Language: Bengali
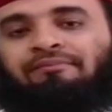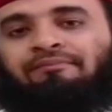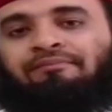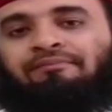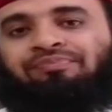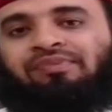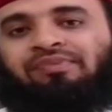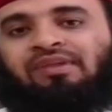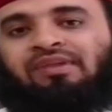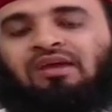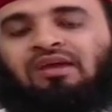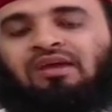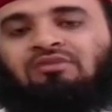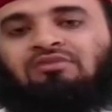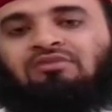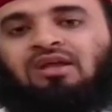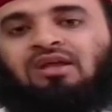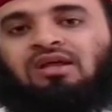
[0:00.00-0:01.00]
কারোটা
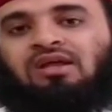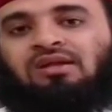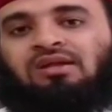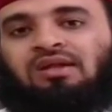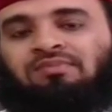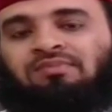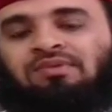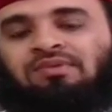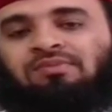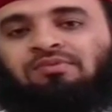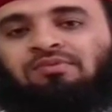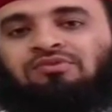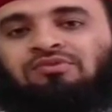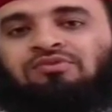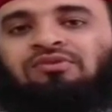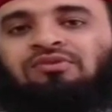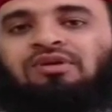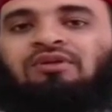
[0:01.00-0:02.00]
নাভি পর্যন্ত
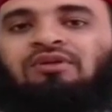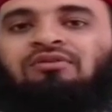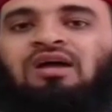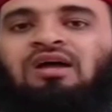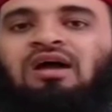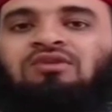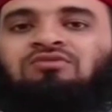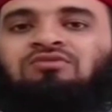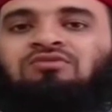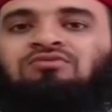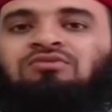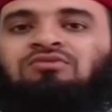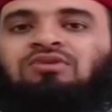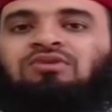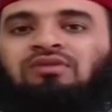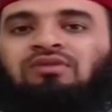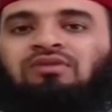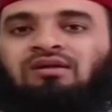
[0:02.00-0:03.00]
কারোটা হাঁটু
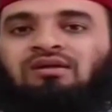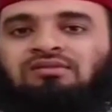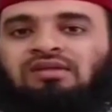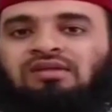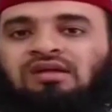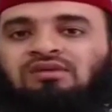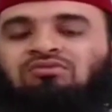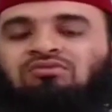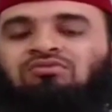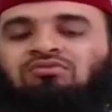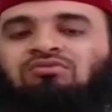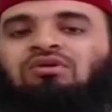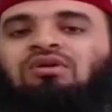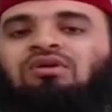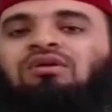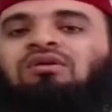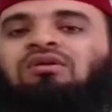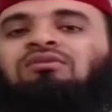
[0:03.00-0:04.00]
কারোটা টাকনু
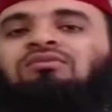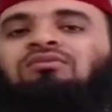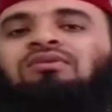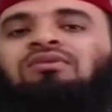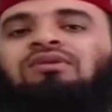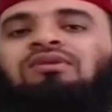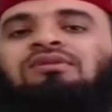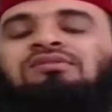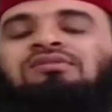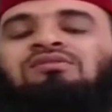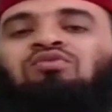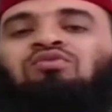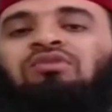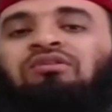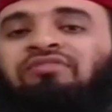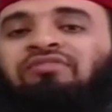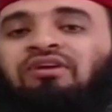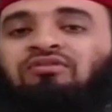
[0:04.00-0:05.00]
কিন্তু বললেন যে ওমরের
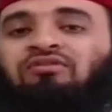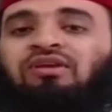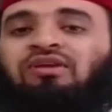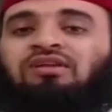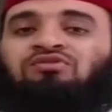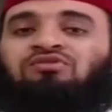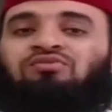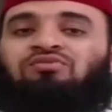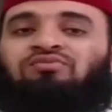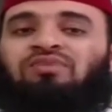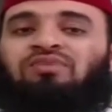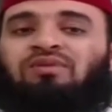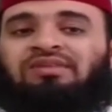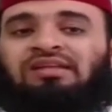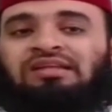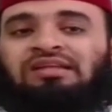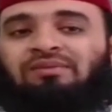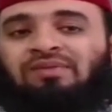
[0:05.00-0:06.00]
ফারুকের জুব্বা আমি
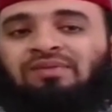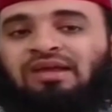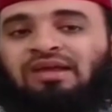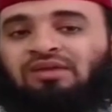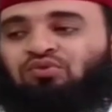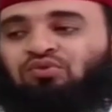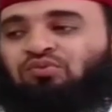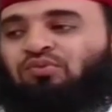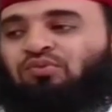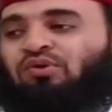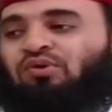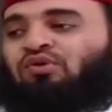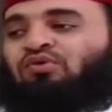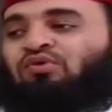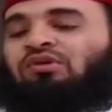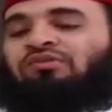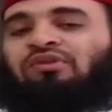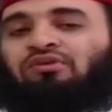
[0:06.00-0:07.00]
দেখলাম এত বড় ওমরে
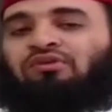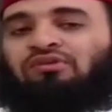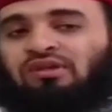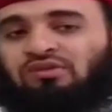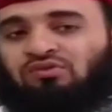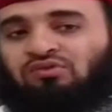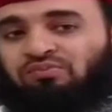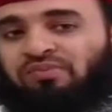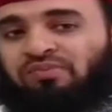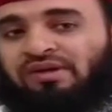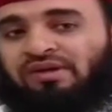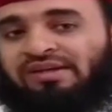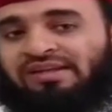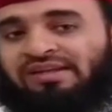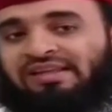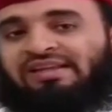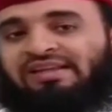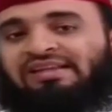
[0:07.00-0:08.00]
ফারুক তার জুব্বা
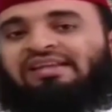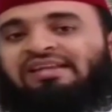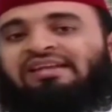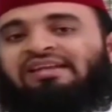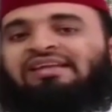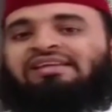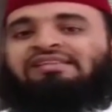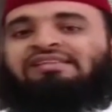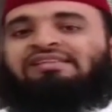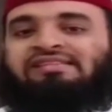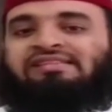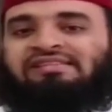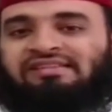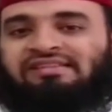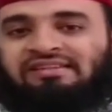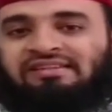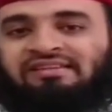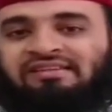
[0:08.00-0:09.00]
টেনে টেনে নিয়ে যাচ্ছেন
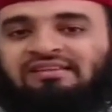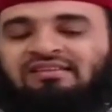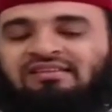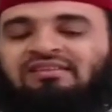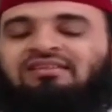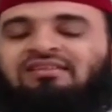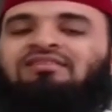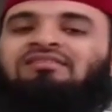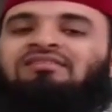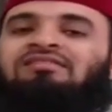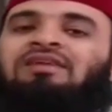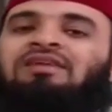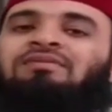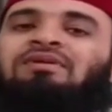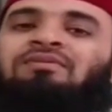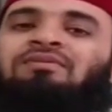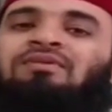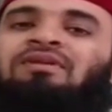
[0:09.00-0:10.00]
তো সাহাবারা
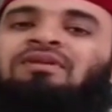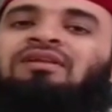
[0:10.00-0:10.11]
বললেন